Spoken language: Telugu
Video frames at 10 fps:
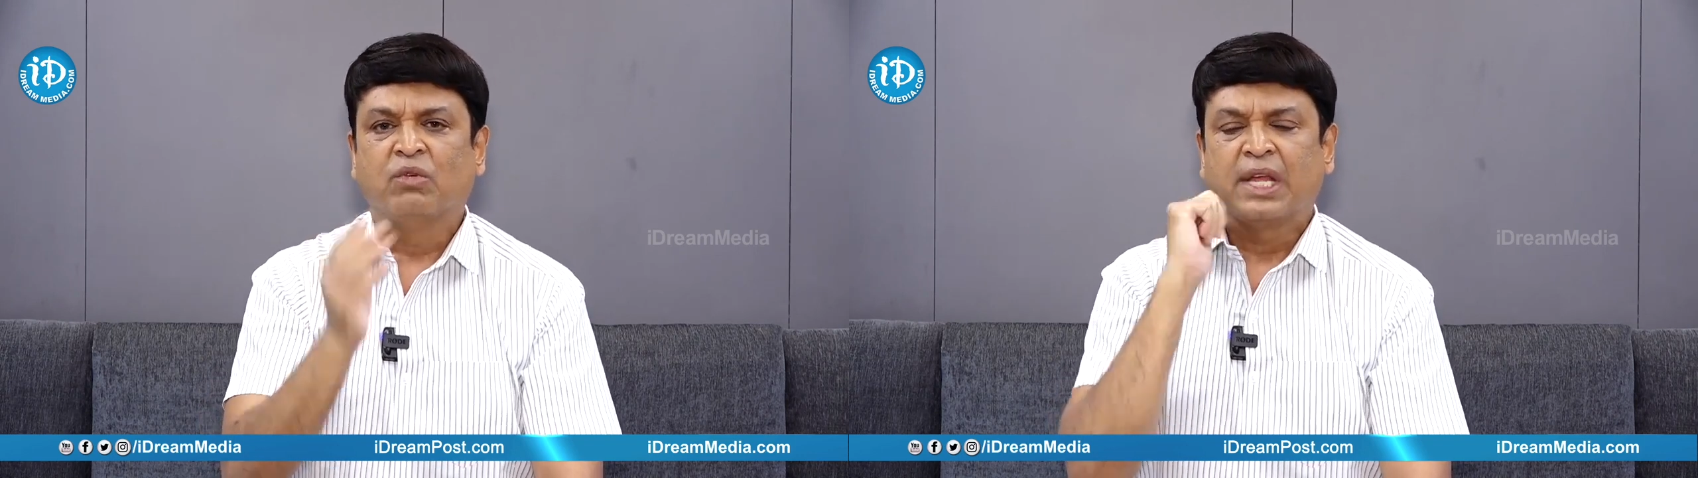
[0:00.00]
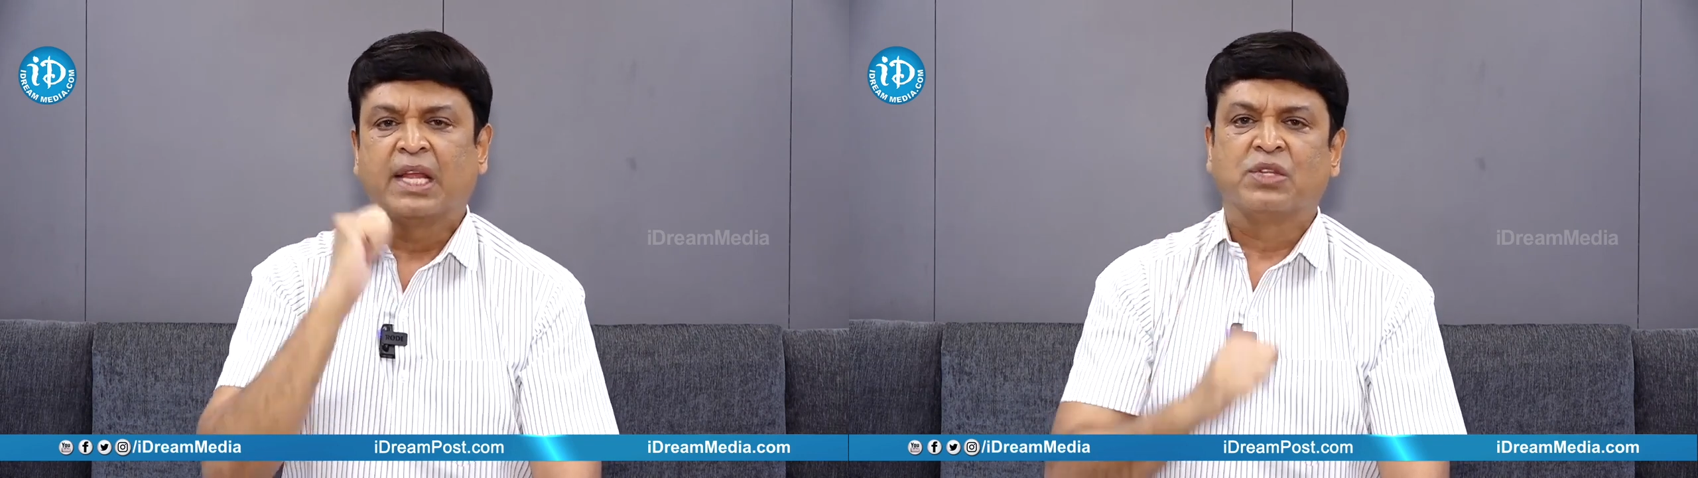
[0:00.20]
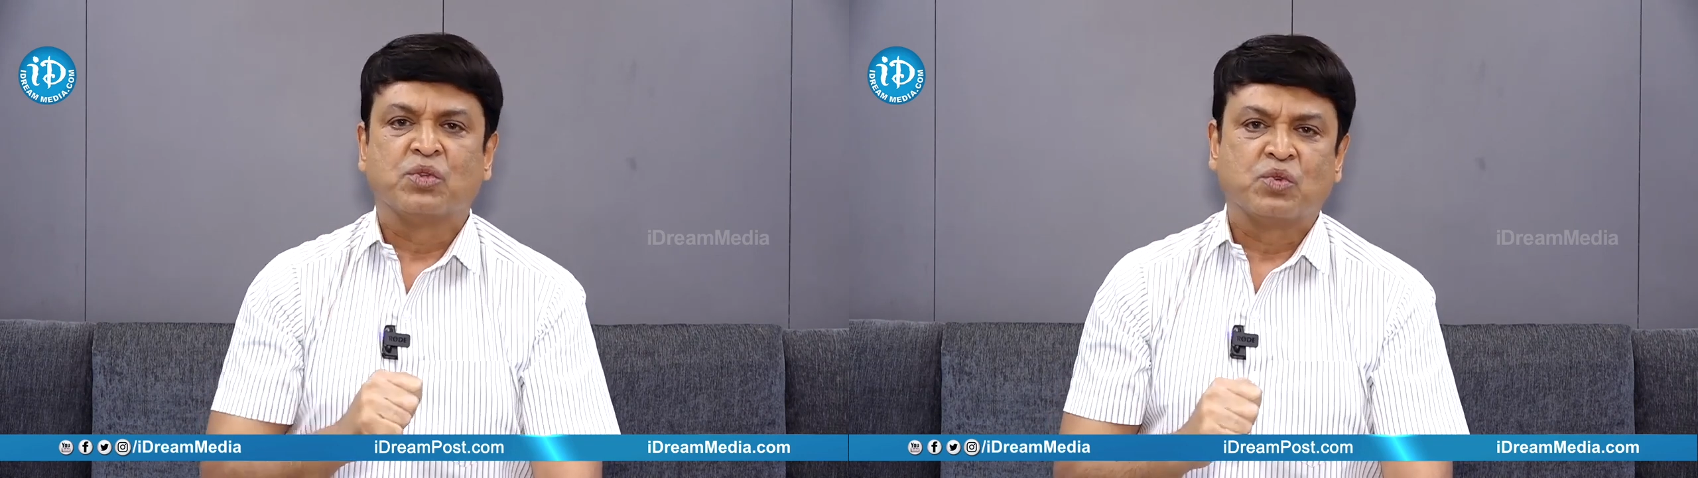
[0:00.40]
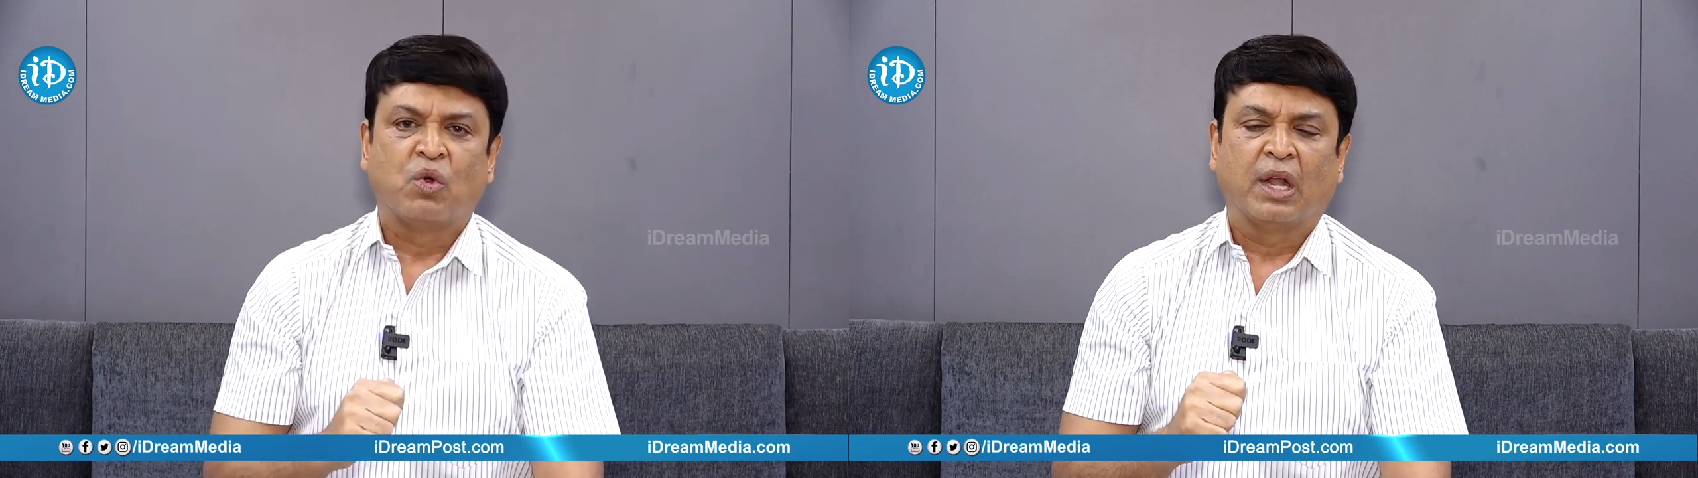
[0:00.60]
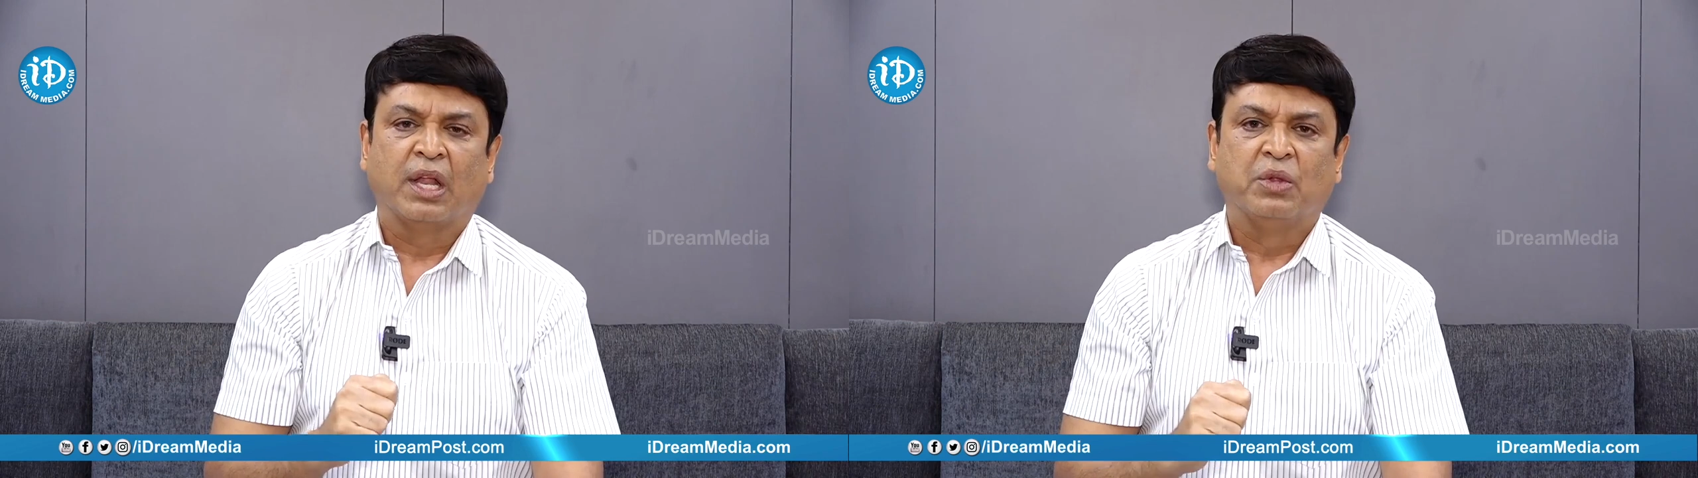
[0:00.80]
నువ్వు సరిగా
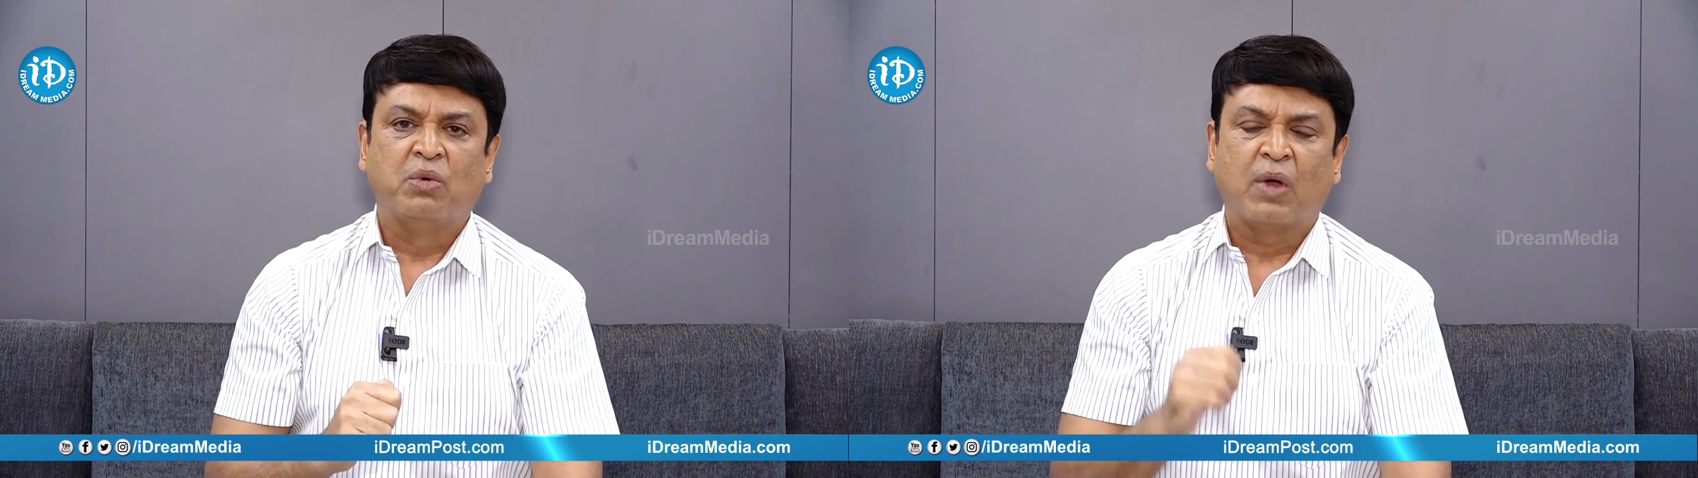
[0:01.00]
చూసుకోవట్లేదు